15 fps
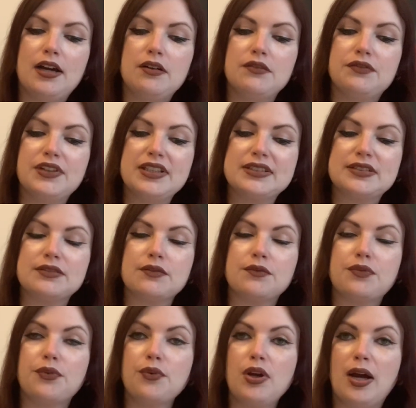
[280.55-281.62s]
wie es
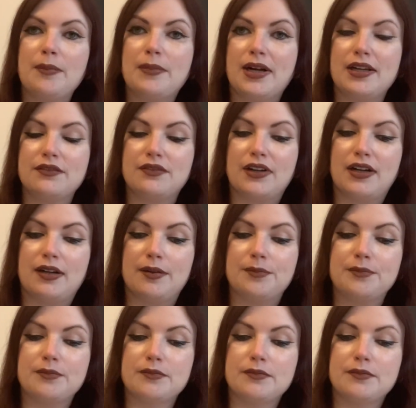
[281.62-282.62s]
früher mal war.